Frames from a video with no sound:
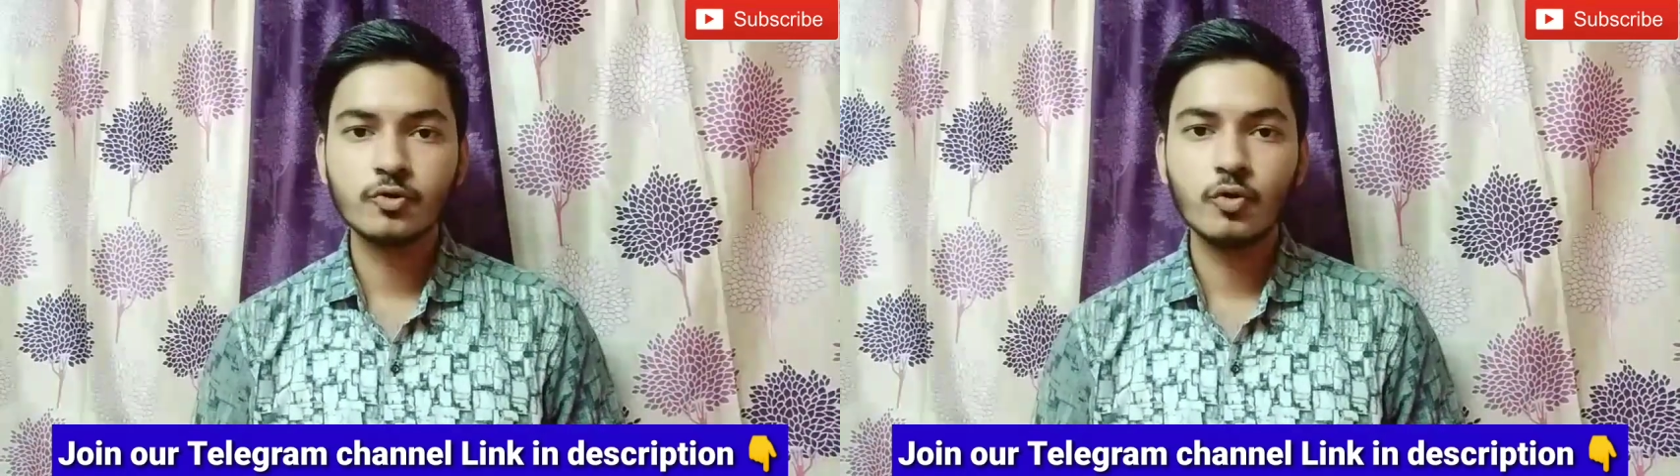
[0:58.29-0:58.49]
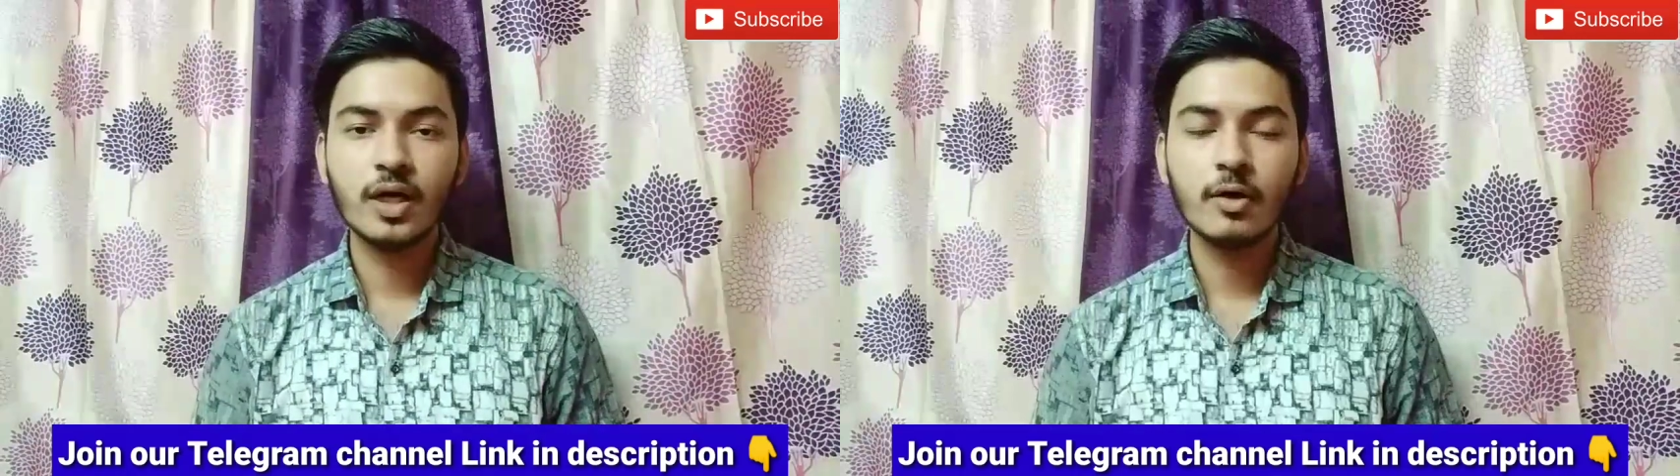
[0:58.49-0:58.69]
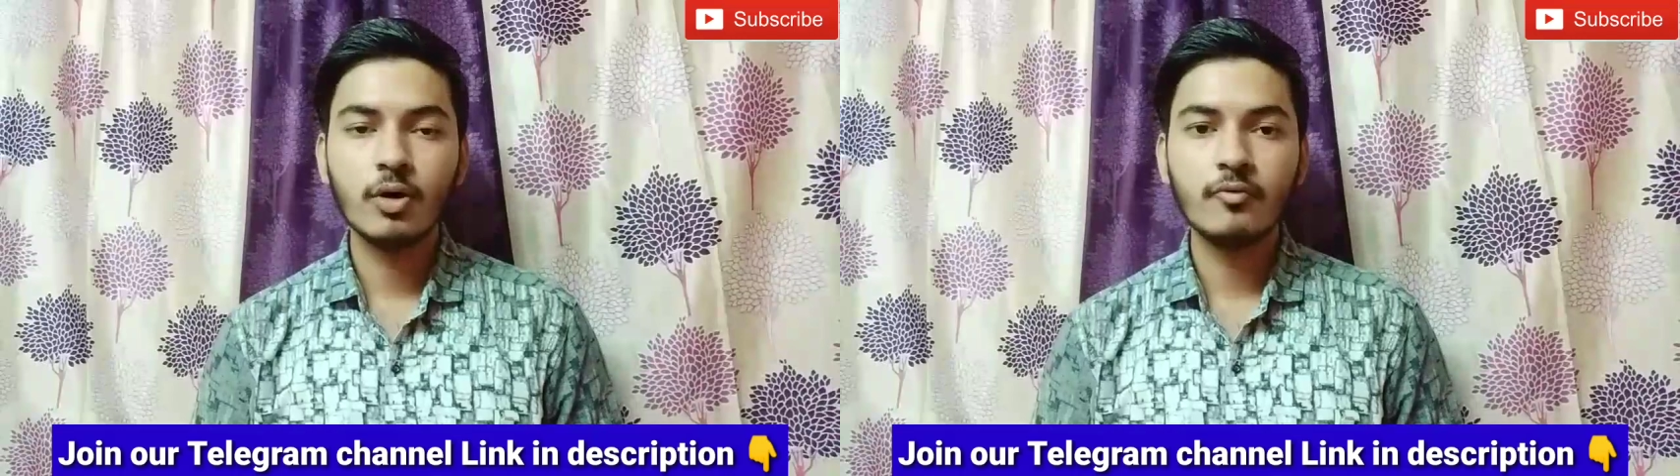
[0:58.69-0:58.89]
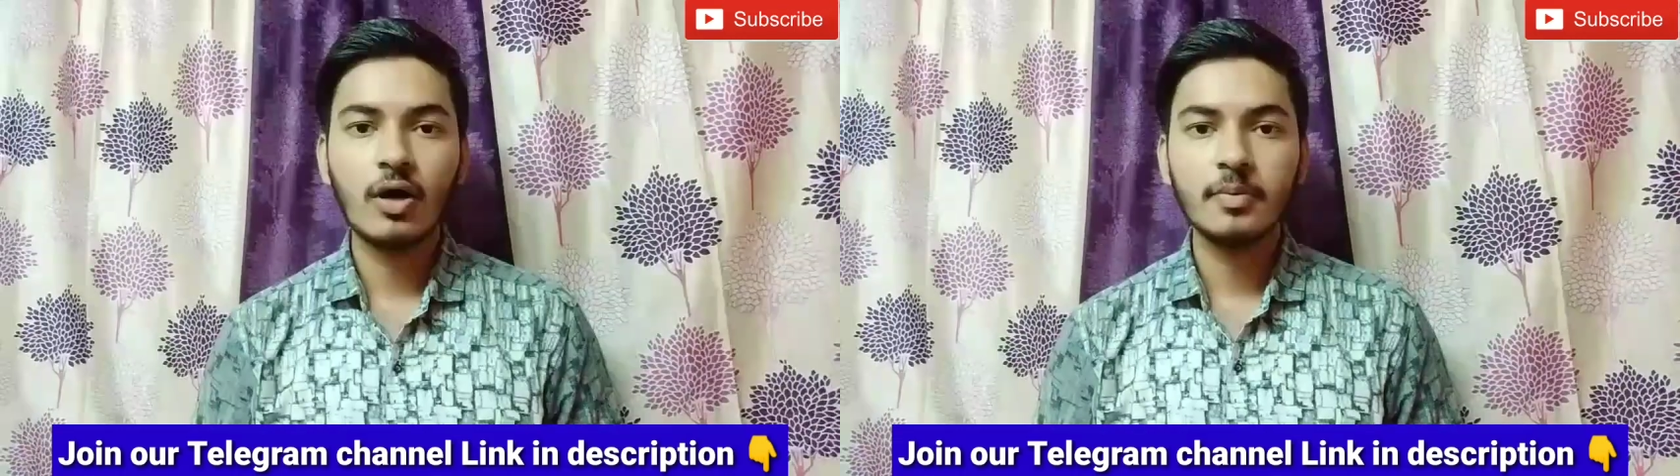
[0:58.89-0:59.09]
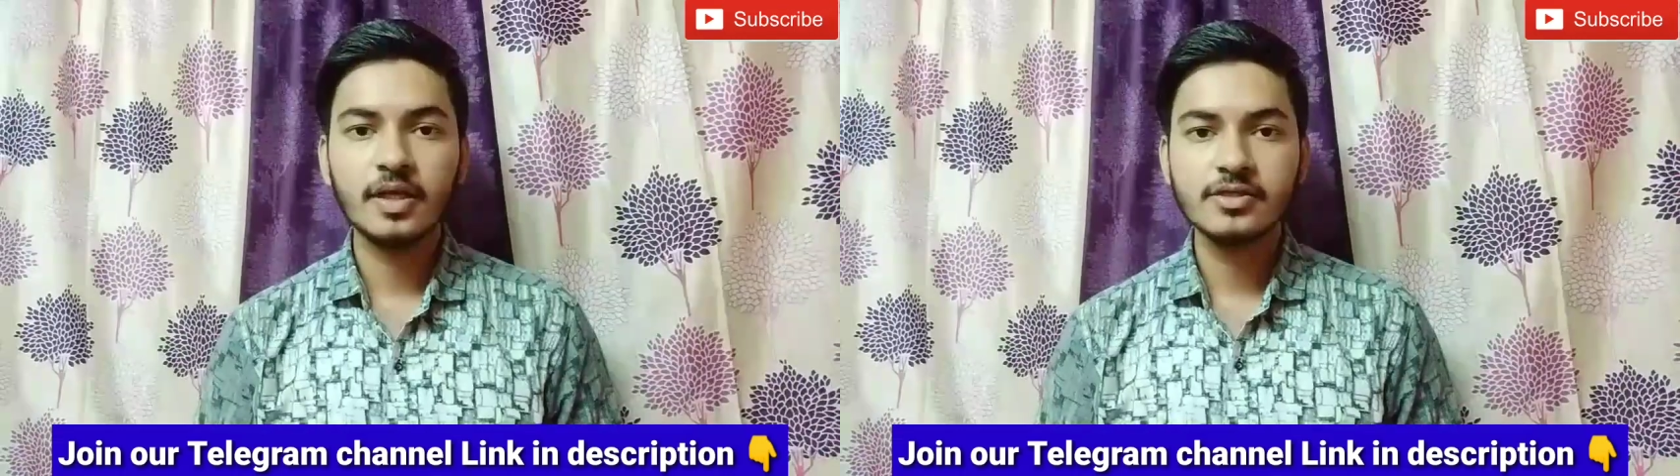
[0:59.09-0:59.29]
स्कोर कार्ड होगा वो
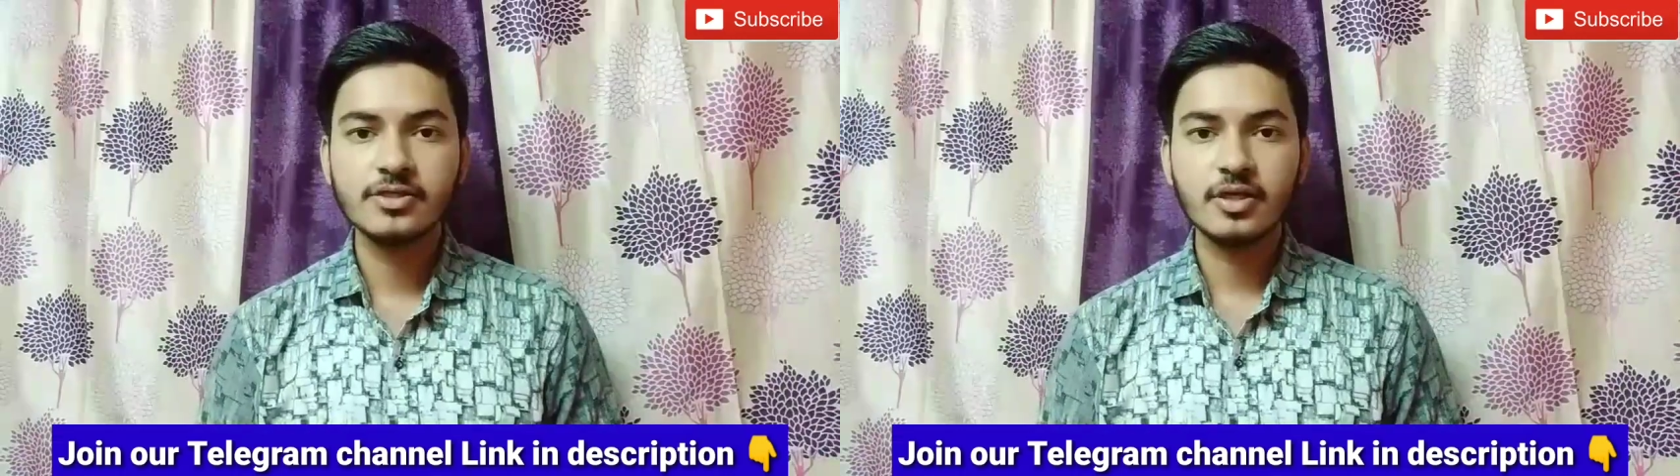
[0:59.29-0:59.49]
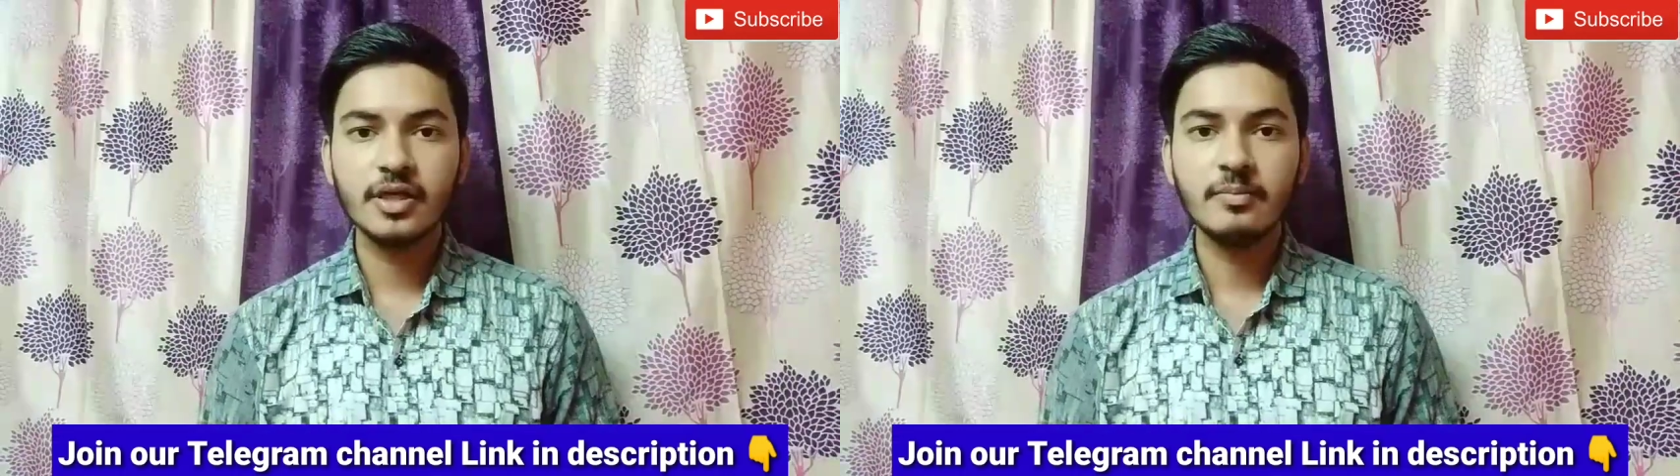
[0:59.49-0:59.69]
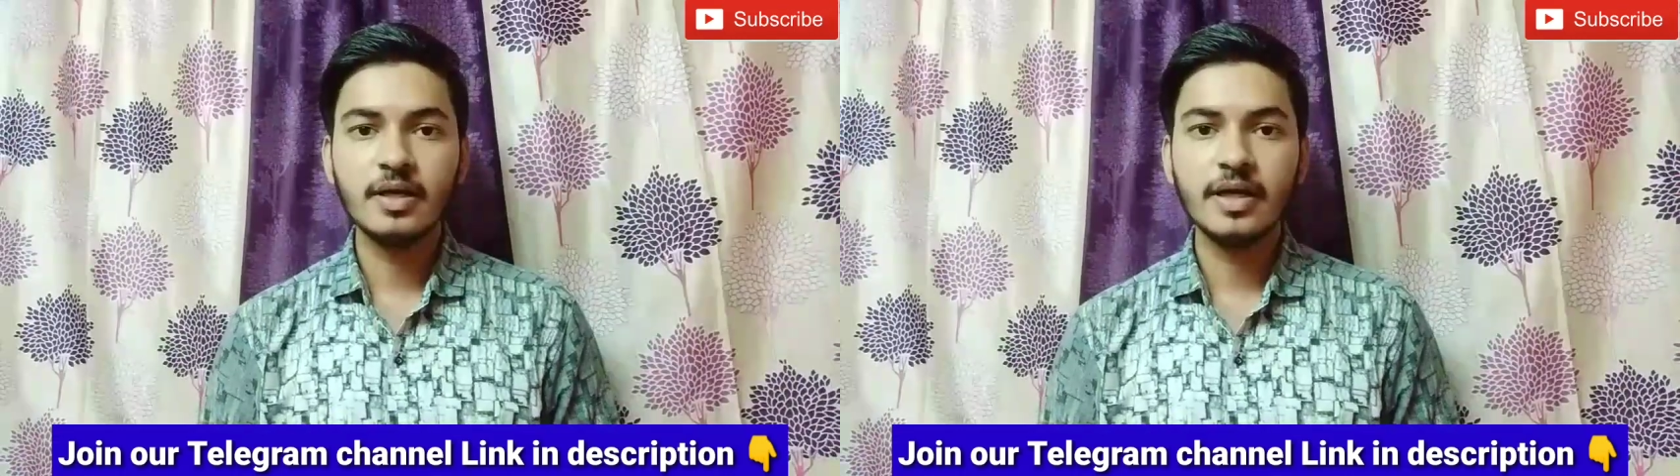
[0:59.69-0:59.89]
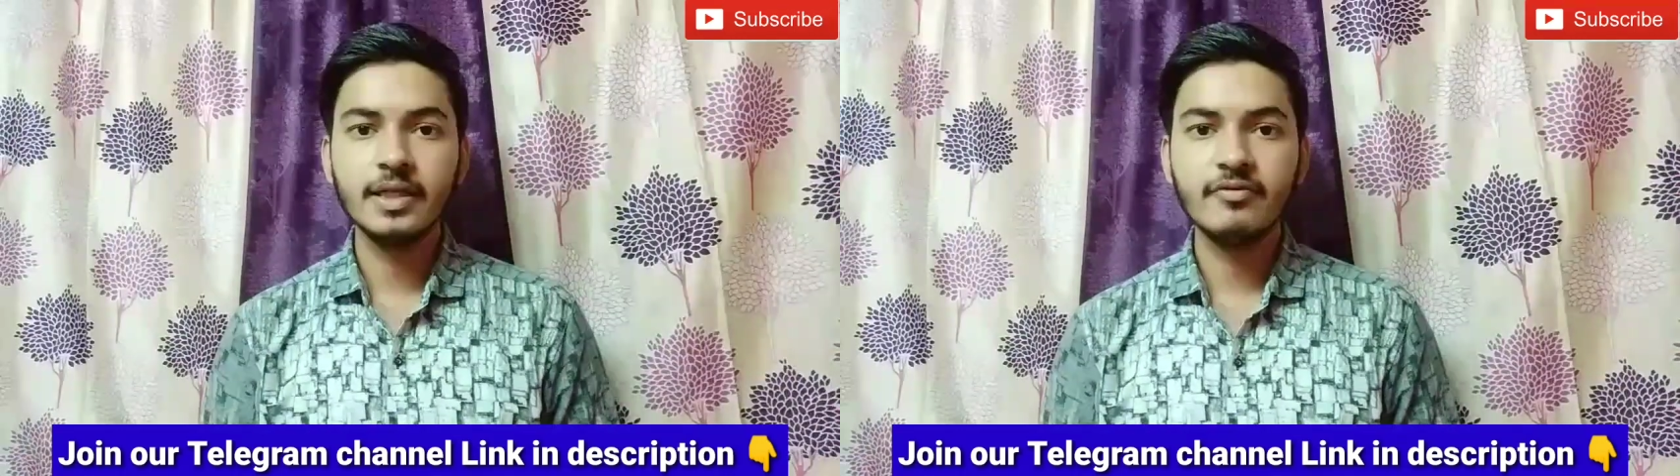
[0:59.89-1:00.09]
आपके रजिस्टर ई मेल